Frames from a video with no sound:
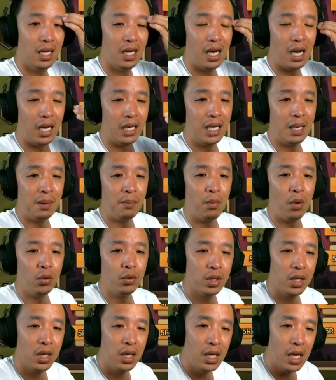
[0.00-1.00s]
Ada
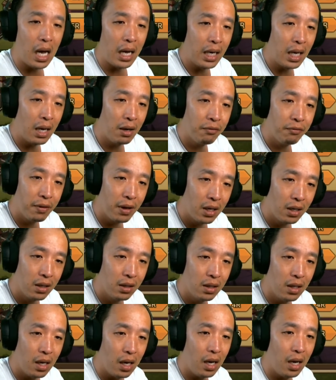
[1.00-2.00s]
Monkey,
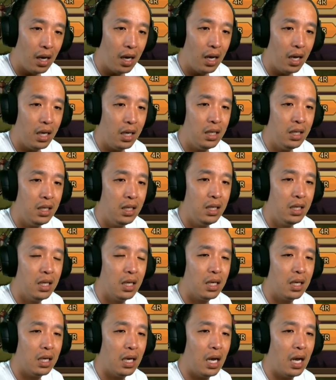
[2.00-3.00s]
Anavel, ini
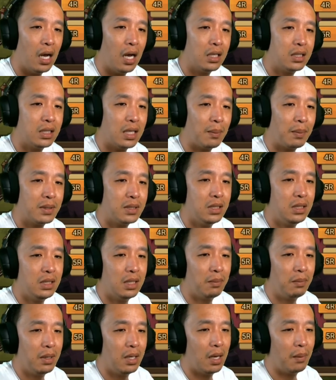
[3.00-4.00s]
uh, siapa sih
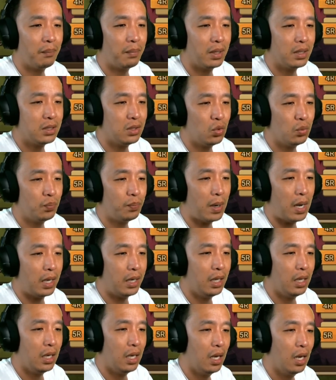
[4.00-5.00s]
namanya? Apa sih lupa deh.